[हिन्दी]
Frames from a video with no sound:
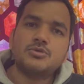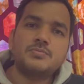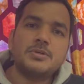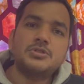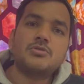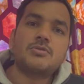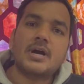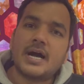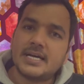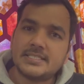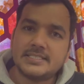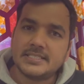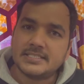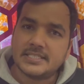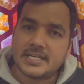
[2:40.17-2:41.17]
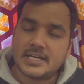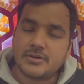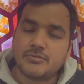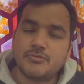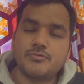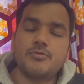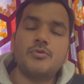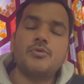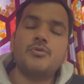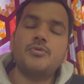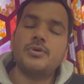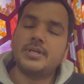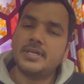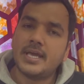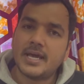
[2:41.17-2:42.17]
उसमें जो खास चीज है वो
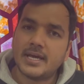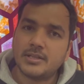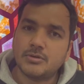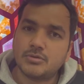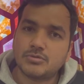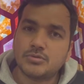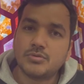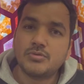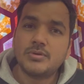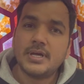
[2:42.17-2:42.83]
ये है दोस्तों